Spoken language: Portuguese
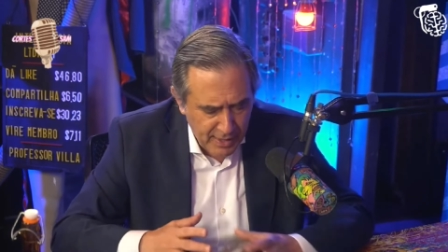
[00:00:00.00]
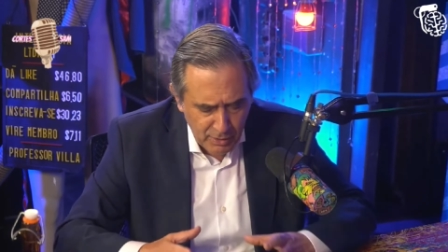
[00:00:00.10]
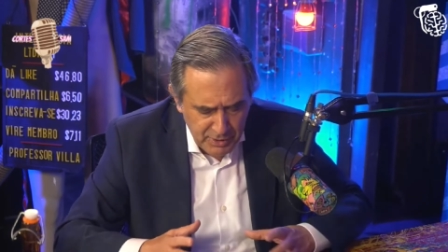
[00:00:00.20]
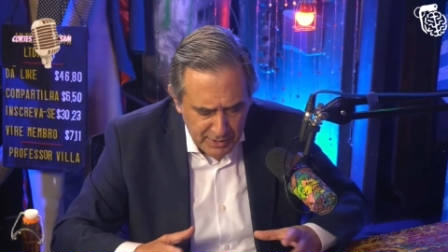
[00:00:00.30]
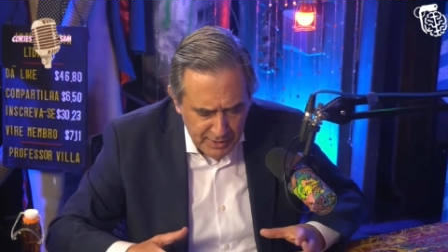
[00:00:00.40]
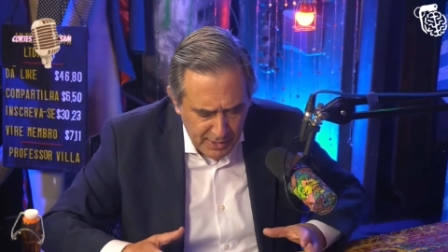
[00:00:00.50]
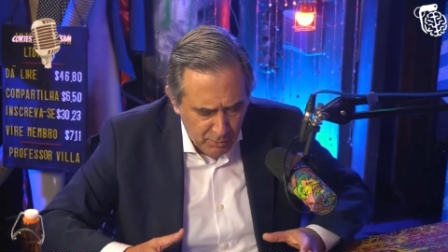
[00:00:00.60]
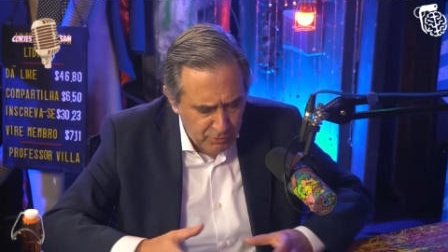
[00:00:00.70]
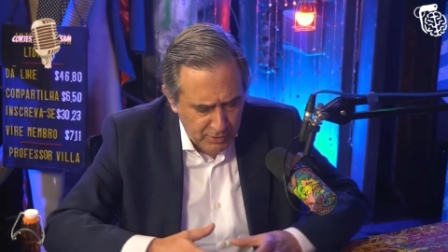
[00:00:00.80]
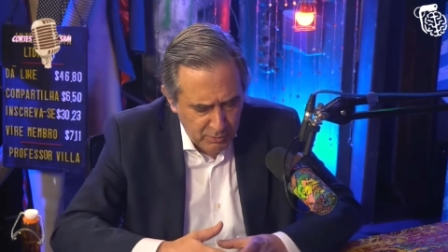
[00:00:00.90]
Autarquia é
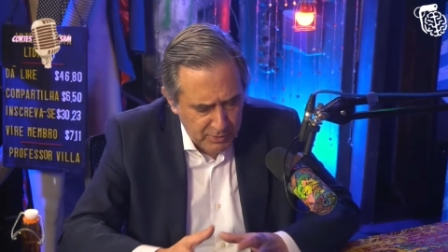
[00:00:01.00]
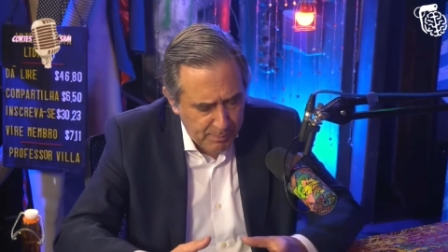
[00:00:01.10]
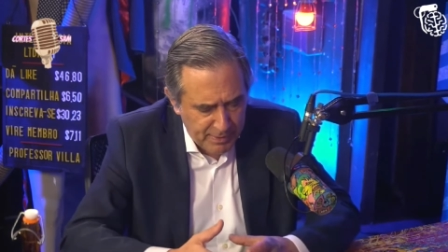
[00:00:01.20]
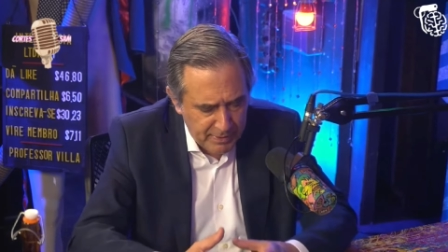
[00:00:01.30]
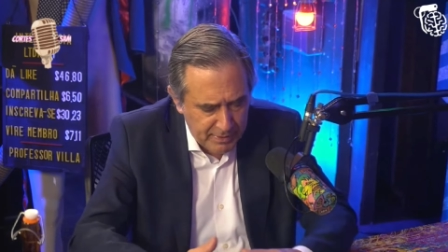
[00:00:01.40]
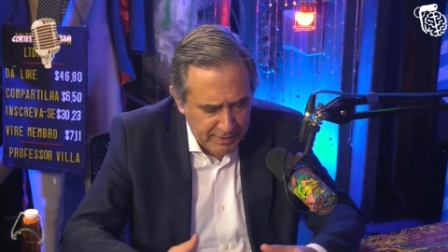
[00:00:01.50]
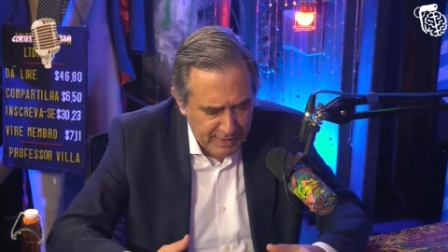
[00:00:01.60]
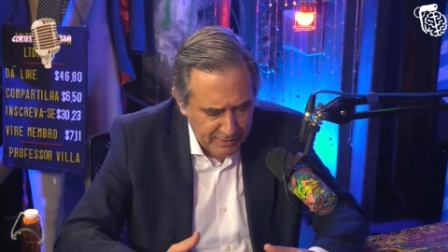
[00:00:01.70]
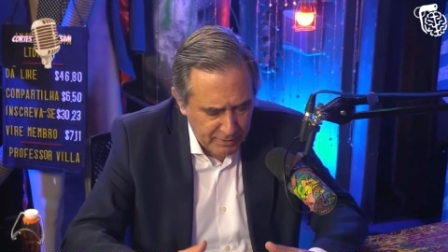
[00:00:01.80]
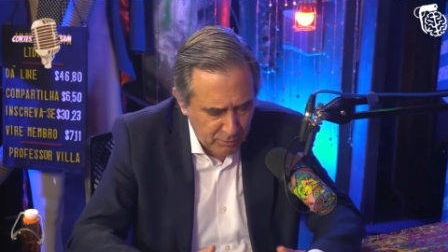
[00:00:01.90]
quando você não depende de
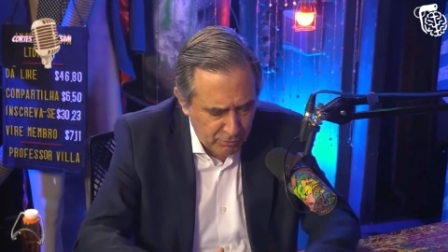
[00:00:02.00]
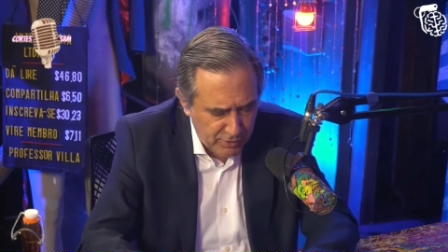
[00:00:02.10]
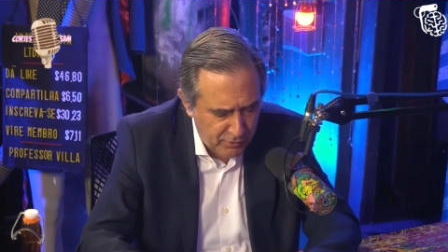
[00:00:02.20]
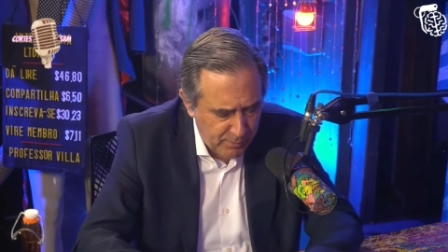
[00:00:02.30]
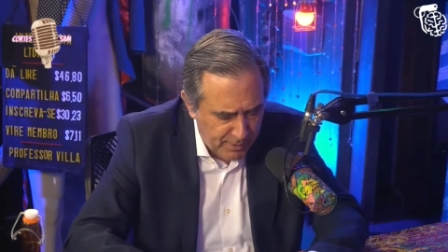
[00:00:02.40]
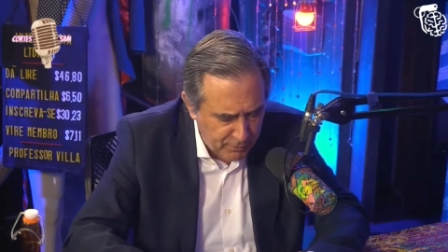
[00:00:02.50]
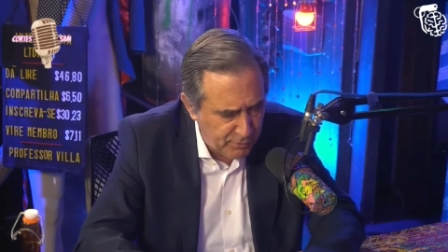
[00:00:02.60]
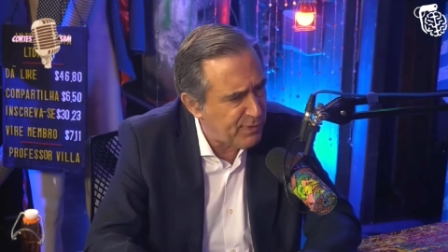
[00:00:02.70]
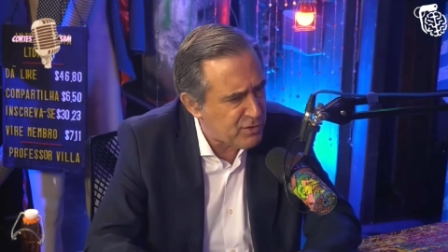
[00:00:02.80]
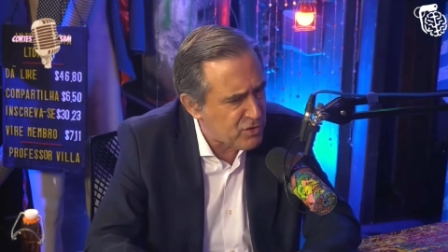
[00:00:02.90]
nada, a não ser de si mesmo,
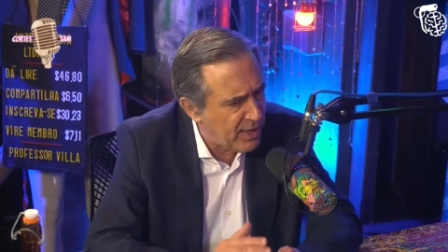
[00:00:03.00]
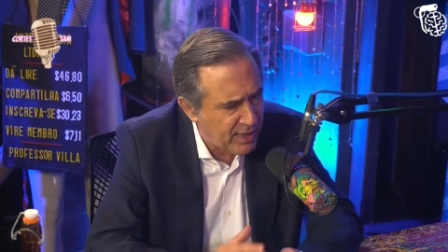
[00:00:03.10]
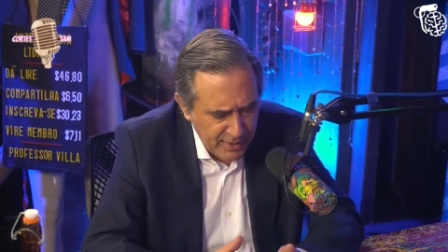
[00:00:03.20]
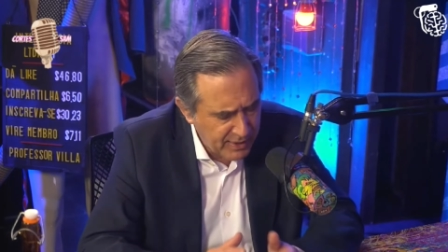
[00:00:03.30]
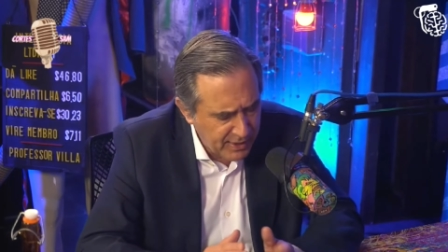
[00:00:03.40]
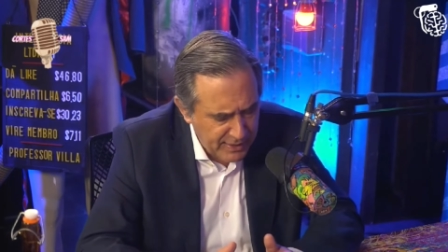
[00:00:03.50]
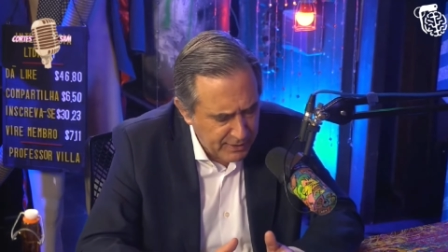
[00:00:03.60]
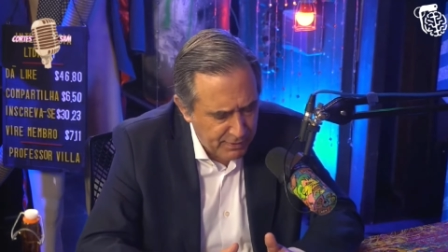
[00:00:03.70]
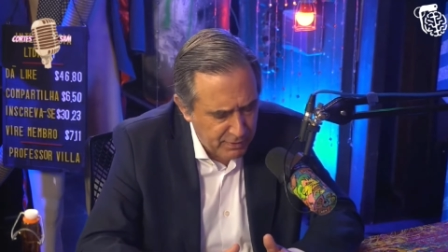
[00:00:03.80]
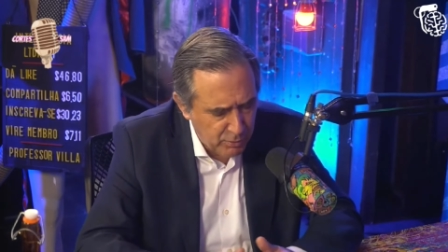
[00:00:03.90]
se fechar. Ninguém
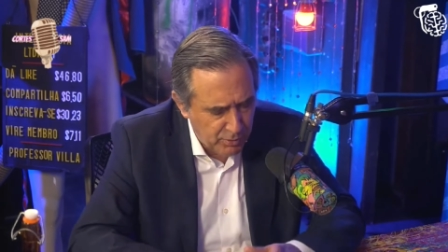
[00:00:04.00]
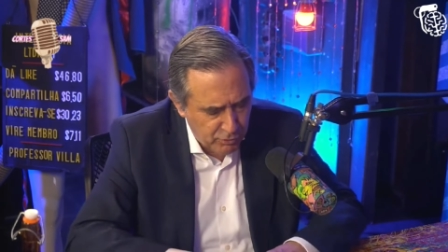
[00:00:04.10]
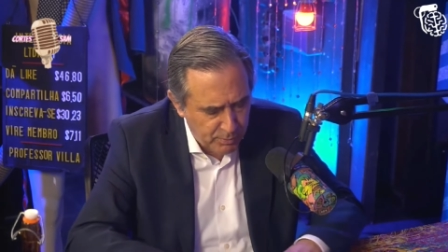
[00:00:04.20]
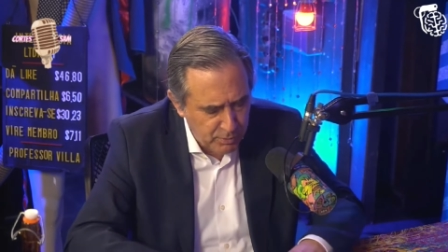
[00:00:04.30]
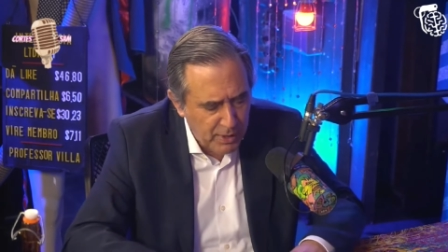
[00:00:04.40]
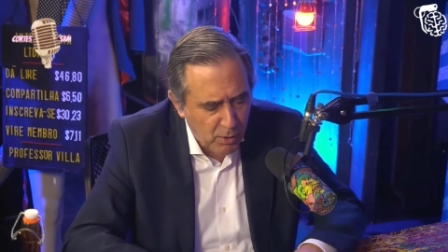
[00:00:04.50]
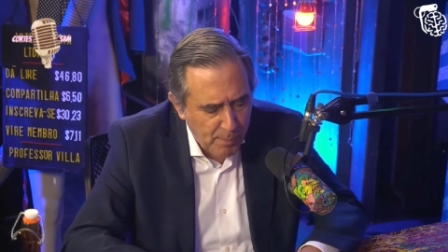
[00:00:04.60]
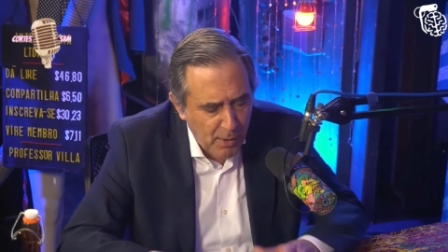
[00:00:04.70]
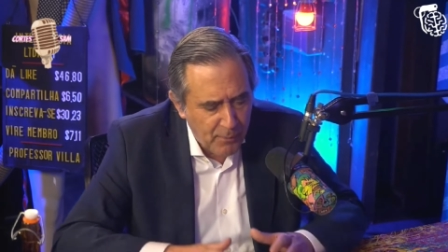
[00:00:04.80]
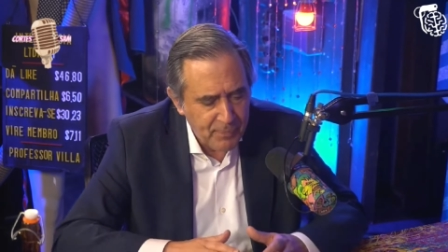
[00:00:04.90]
está falando isso. O mundo é, é
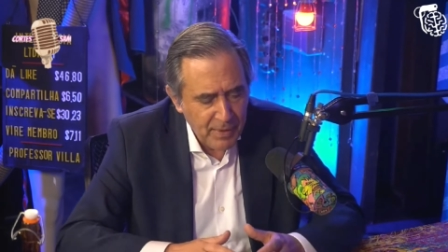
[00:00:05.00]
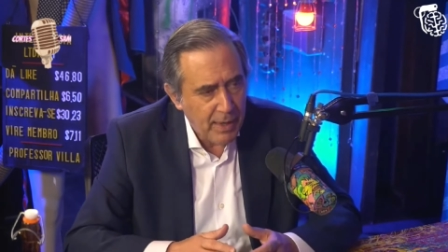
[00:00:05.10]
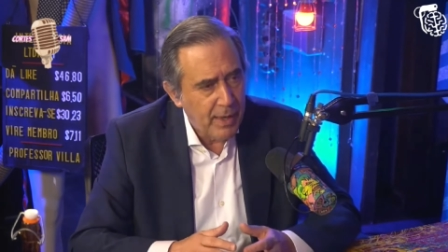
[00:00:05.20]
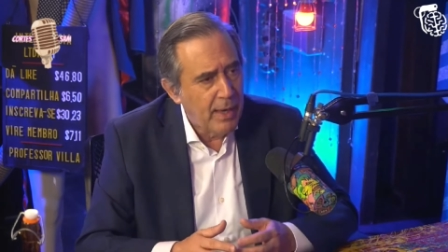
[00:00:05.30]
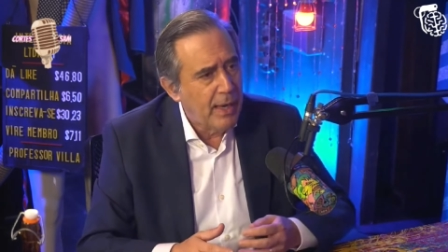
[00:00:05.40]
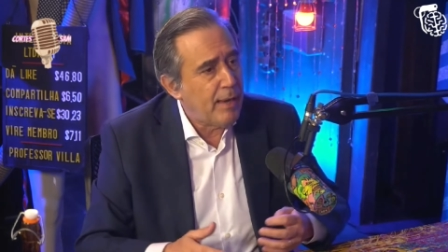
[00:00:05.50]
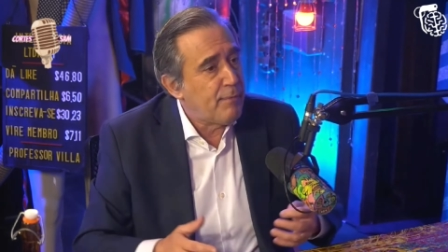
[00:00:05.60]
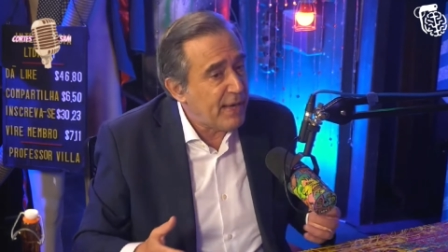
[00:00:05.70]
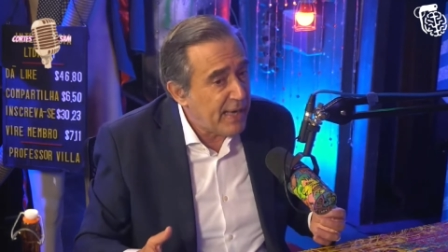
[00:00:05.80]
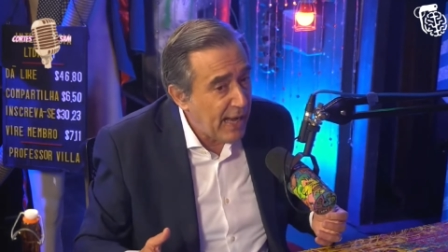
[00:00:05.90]
global. É variar, né? É
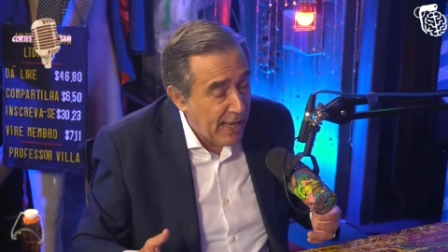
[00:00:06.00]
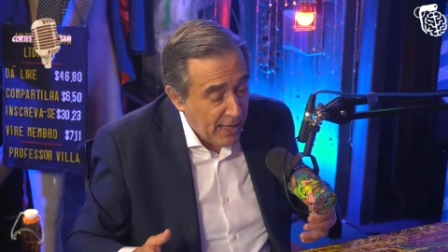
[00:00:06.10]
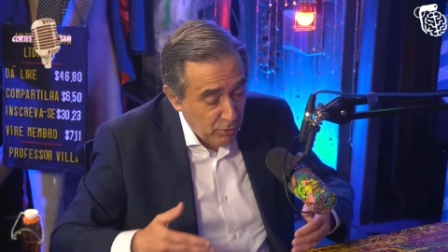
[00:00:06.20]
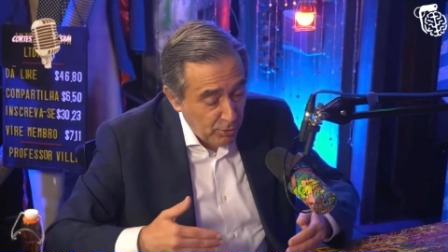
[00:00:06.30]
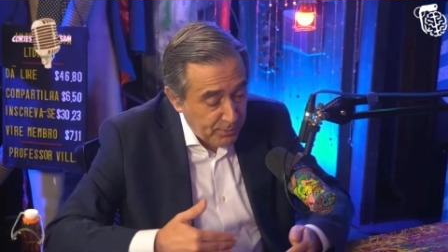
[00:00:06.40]
variar. Nós